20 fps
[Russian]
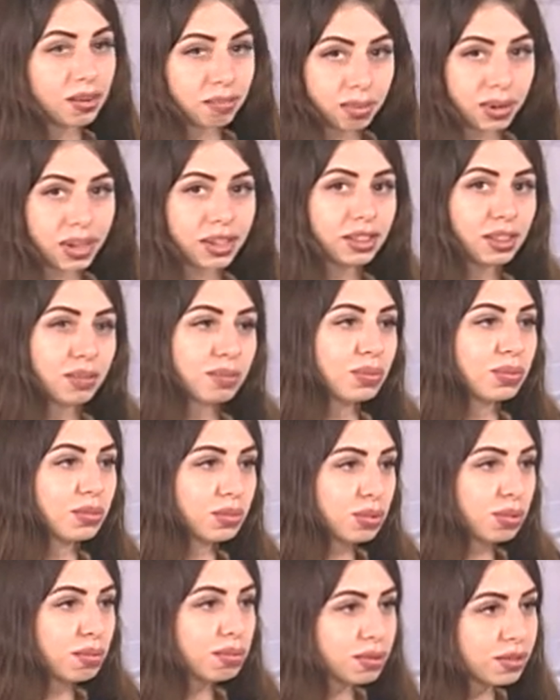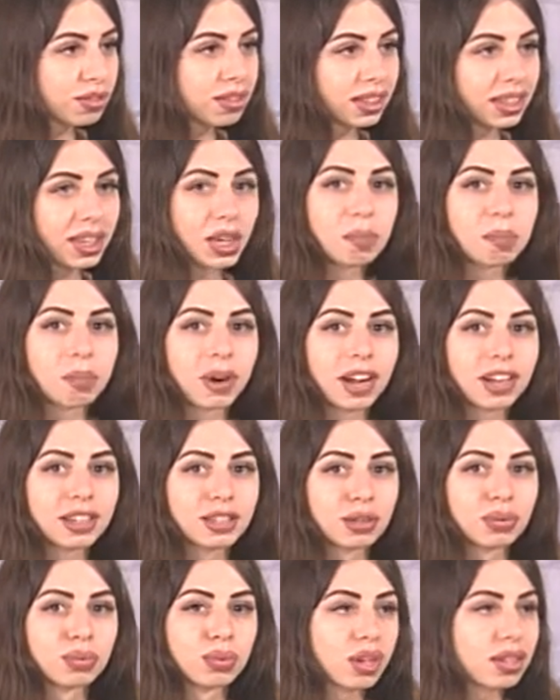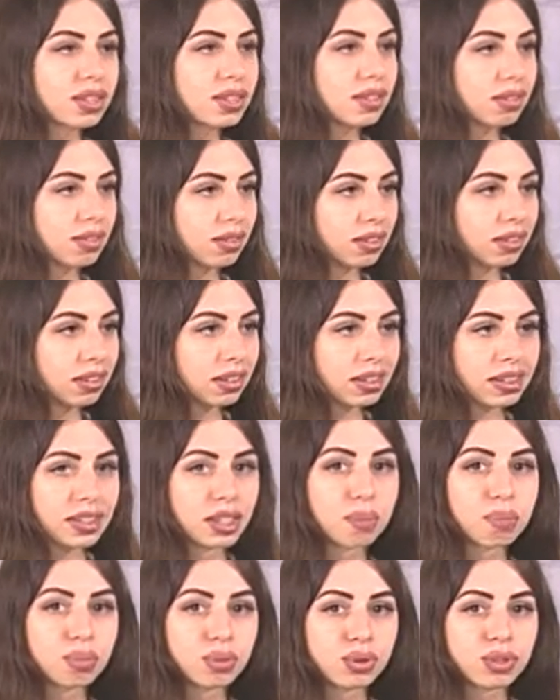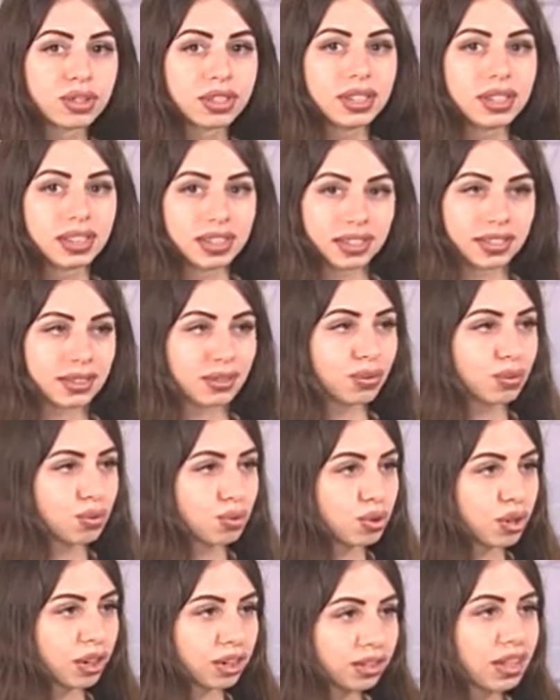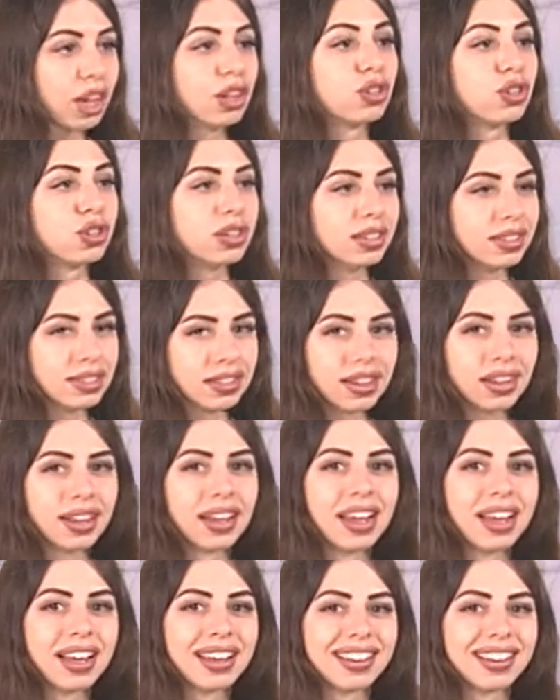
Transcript: Поэтому, собственно, такие проекты у нас э, запустились уже, начались, да,